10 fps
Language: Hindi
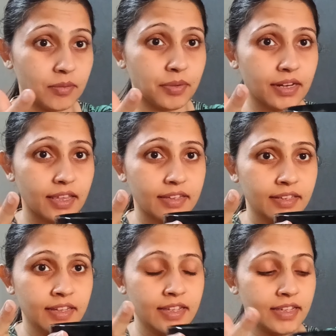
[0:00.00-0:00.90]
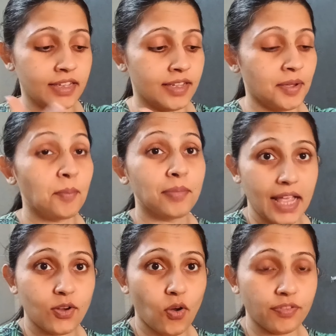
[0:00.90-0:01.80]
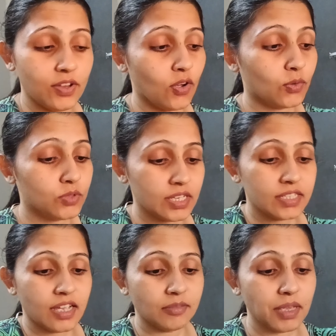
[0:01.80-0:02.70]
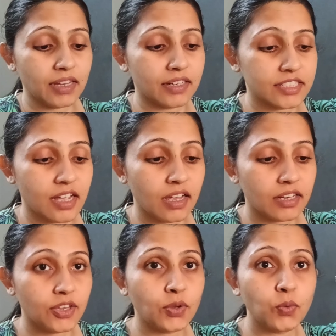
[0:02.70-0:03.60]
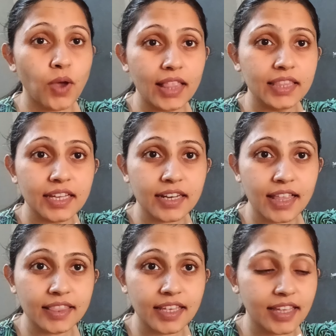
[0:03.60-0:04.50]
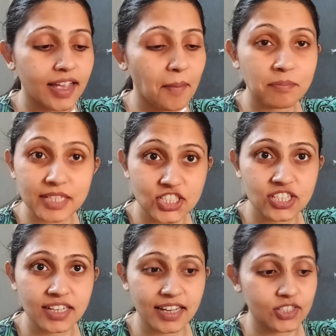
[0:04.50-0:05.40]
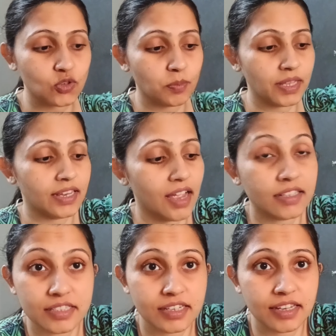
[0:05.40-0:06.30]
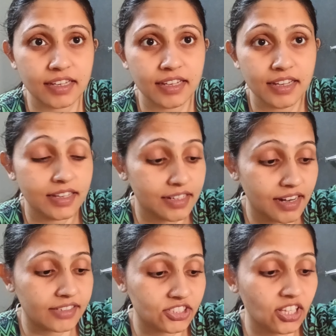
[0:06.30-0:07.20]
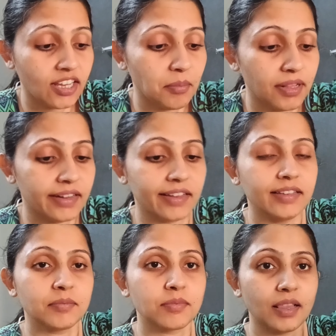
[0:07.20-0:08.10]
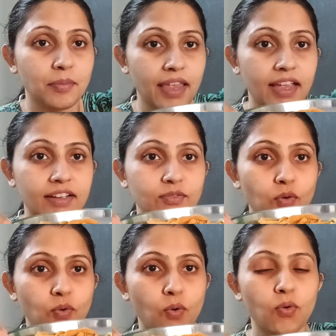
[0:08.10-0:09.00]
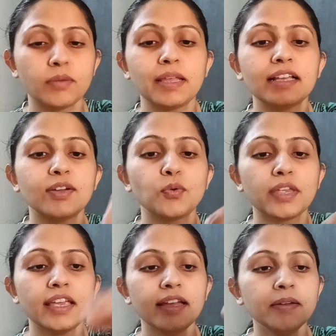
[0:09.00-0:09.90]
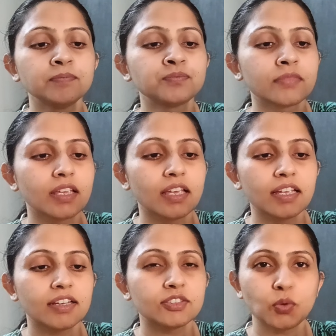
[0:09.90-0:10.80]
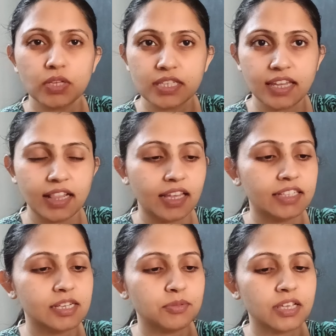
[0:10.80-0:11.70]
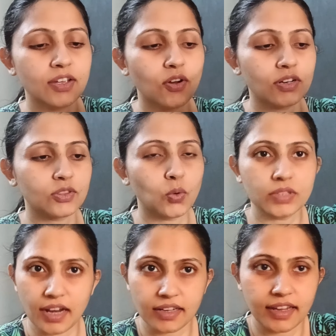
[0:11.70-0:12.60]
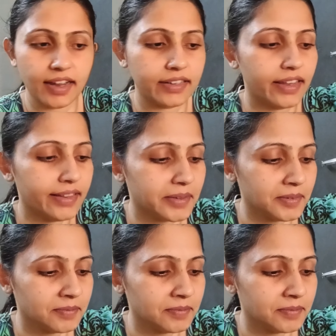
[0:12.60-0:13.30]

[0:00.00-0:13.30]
भर के ब्लैक कॉफ़ी और उसी के साथ मैं करने चाह रही हूँ हेल्दी अनहेल्दी का मिक्सचर है जो मेरी आज की नाश्ते की प्लेट है मतलब एक वो ओट मिल की कुकी है एक थोड़ी सी केले की चिप्स है और दो तरह के गाठिया है